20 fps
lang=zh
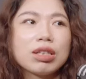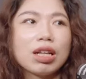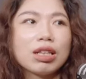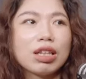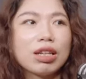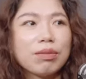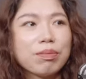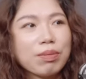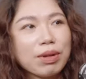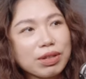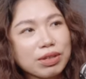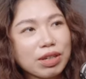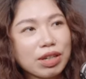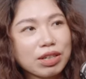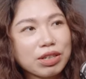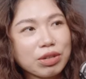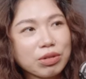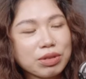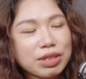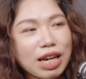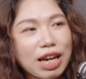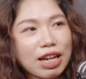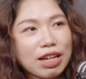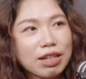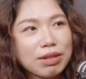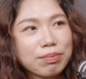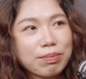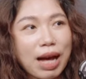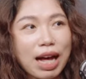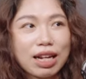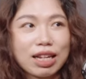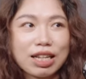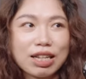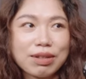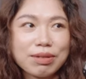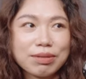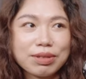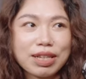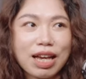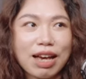那你本人有在巴
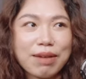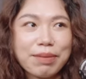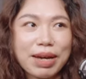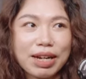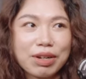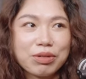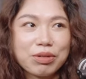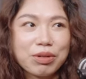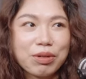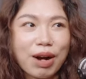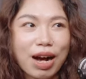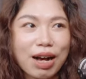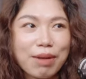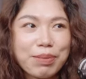黎才买过花